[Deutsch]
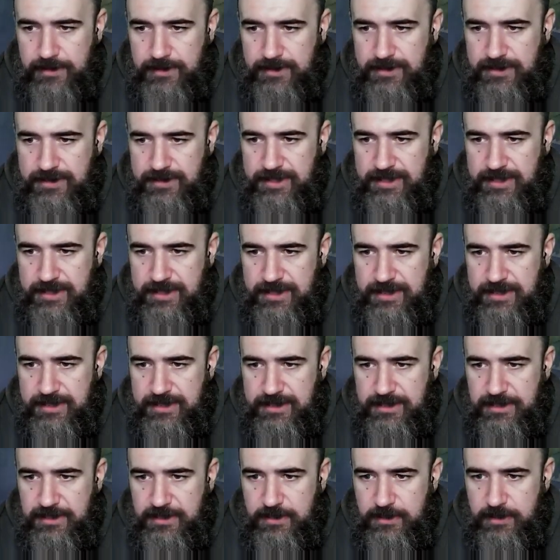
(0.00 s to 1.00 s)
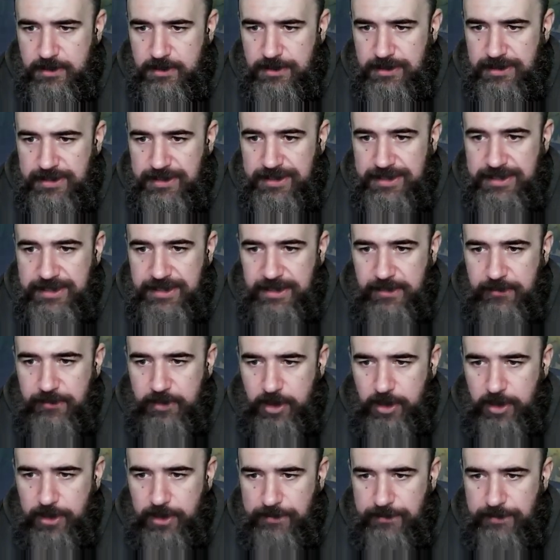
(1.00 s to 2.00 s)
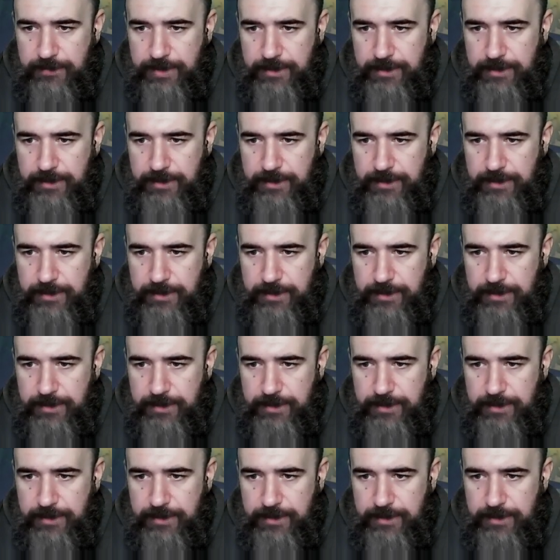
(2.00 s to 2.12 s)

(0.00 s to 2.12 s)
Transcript: Zack. Und hier wollen wir